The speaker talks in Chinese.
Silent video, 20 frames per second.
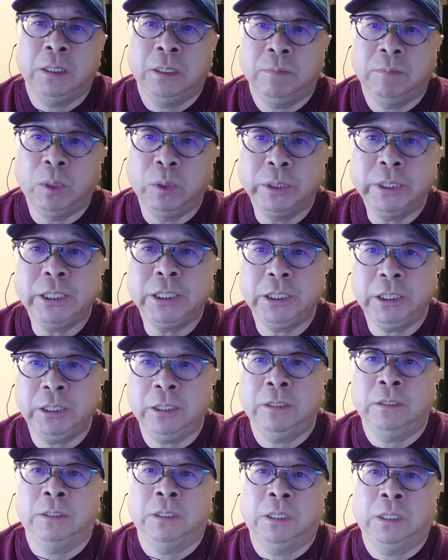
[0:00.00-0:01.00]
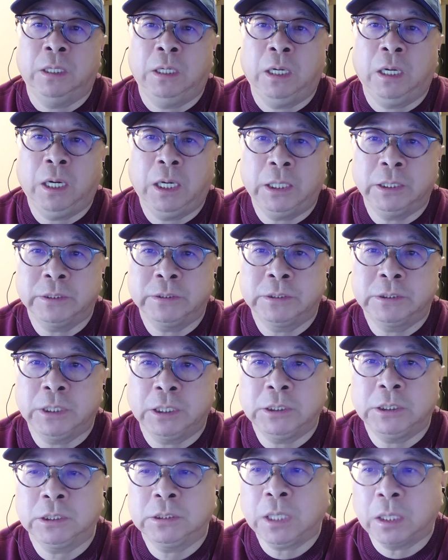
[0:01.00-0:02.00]
谋利益啊，
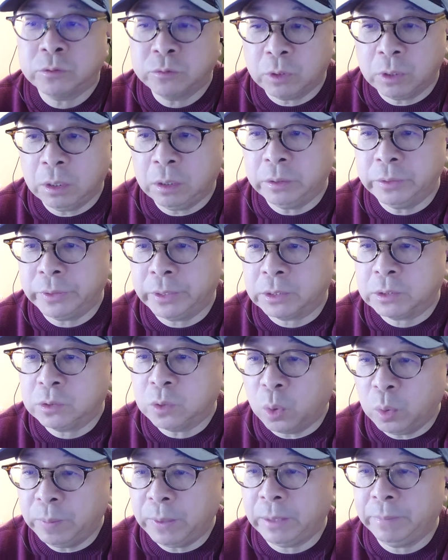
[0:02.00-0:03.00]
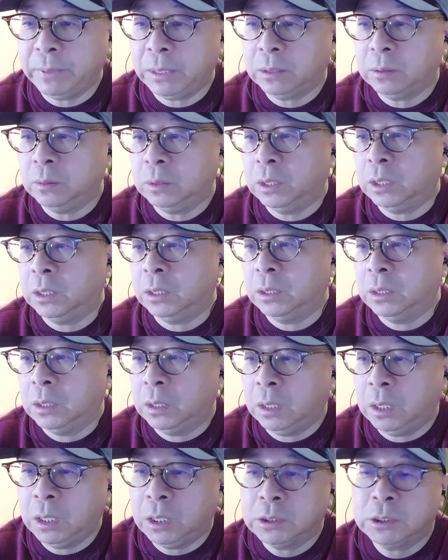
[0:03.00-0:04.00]
这些到最后呢都被美国
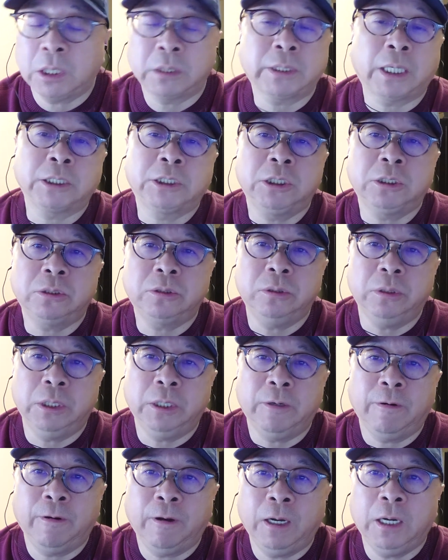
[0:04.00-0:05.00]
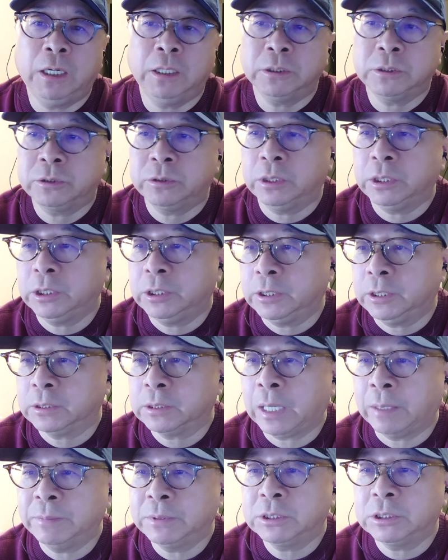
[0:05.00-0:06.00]
啊调查清楚了啊，所以呢
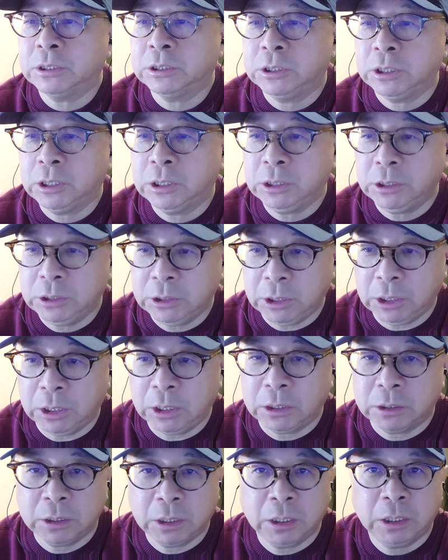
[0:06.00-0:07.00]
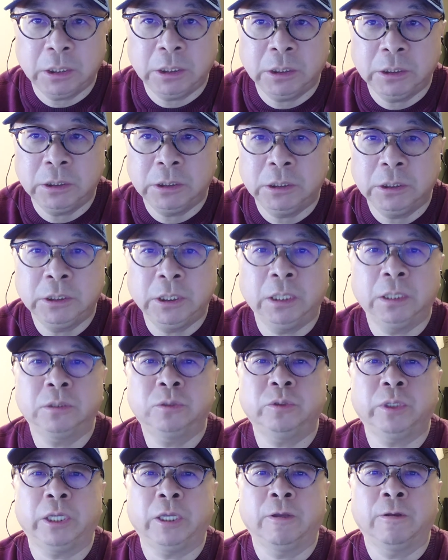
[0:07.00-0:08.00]
他们自己也认了
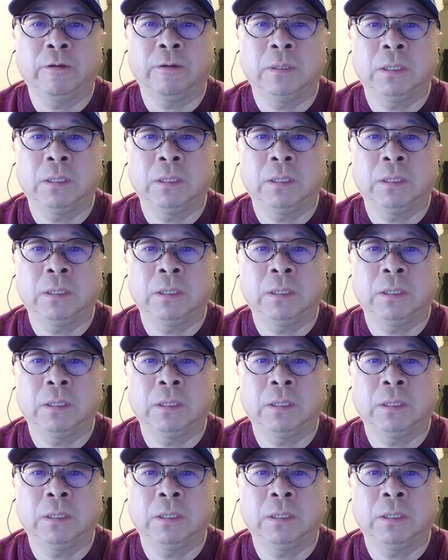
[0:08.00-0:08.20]
罪